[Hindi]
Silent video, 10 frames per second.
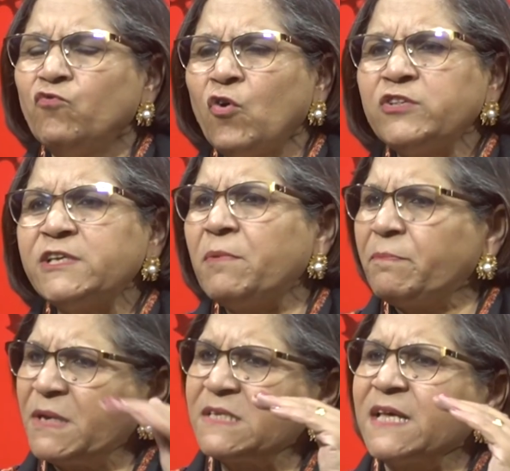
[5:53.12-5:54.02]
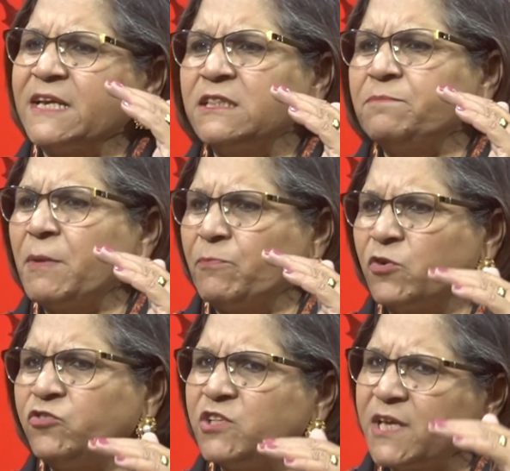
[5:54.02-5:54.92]
वो जब अपने जैनत पे
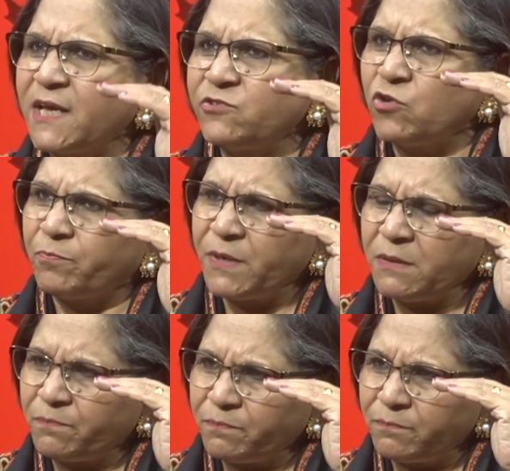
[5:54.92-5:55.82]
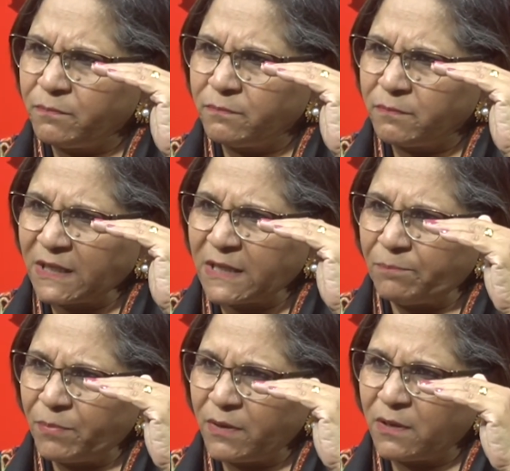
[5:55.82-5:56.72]
पहुंचती हैं जो अपनी
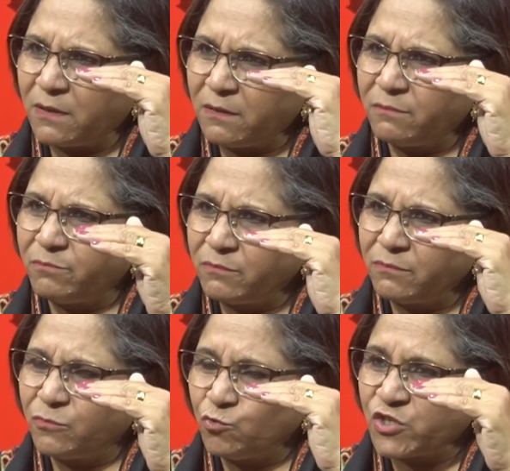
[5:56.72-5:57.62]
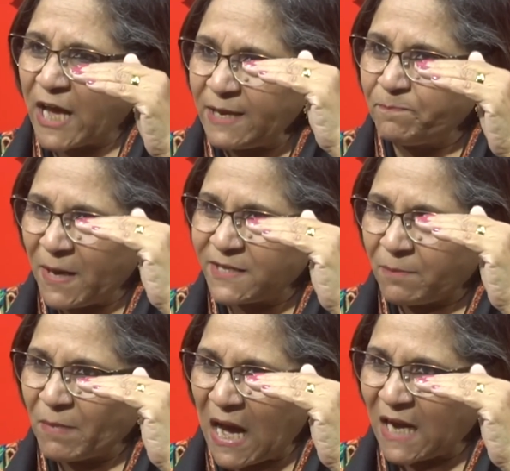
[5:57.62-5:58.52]
मतलब ऊंचाई पे
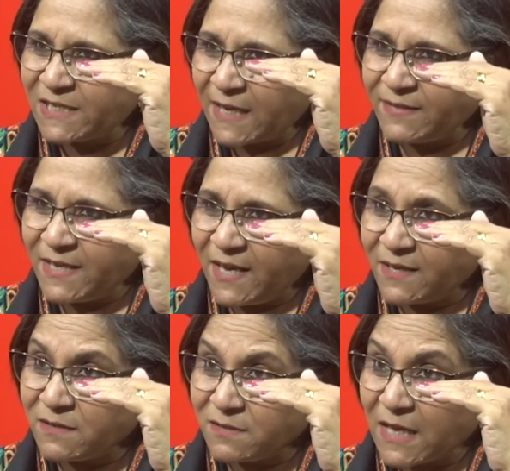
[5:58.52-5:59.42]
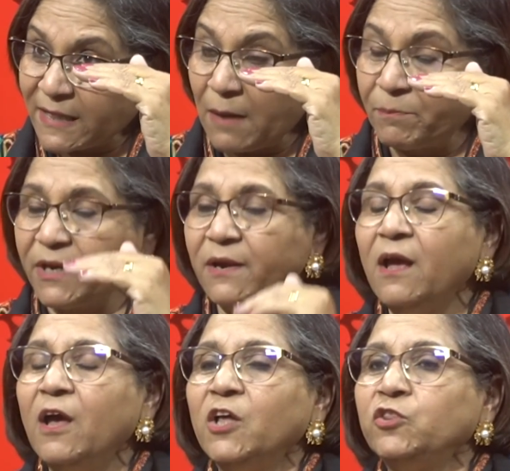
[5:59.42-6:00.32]
जब आ जाती हैं एक सतह पर
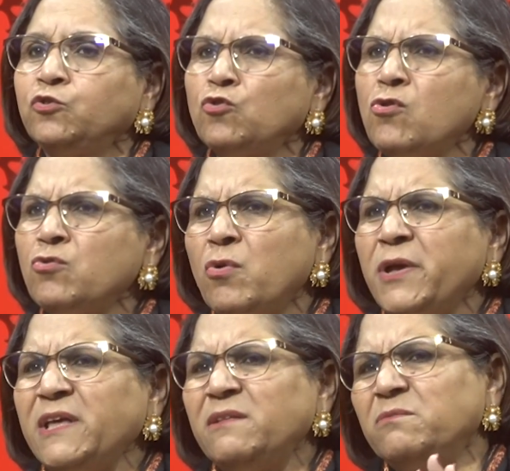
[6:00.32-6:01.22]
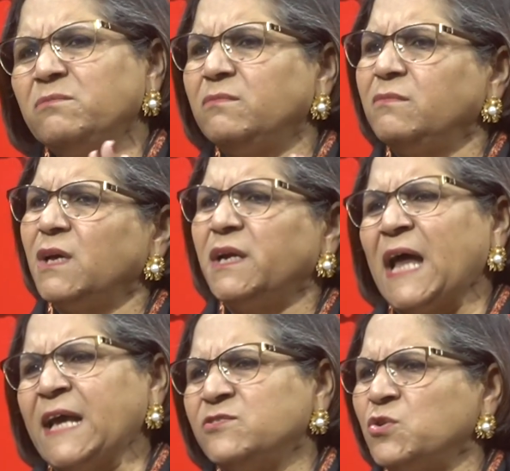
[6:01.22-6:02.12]
तो कोई
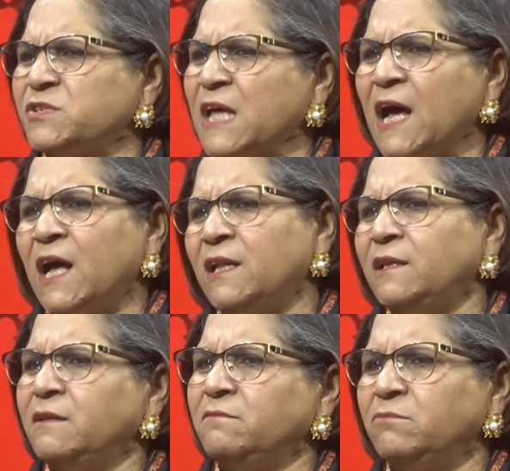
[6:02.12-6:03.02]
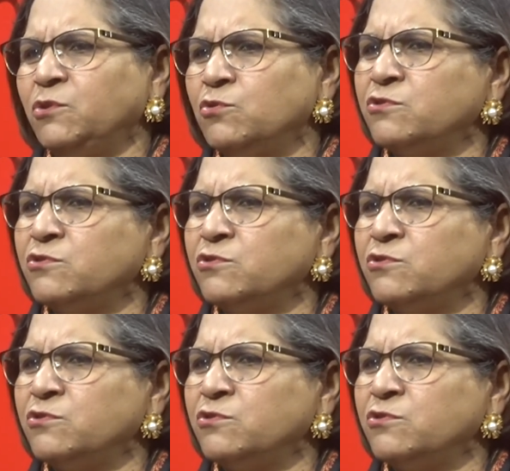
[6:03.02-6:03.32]
ढाई सौ साल दो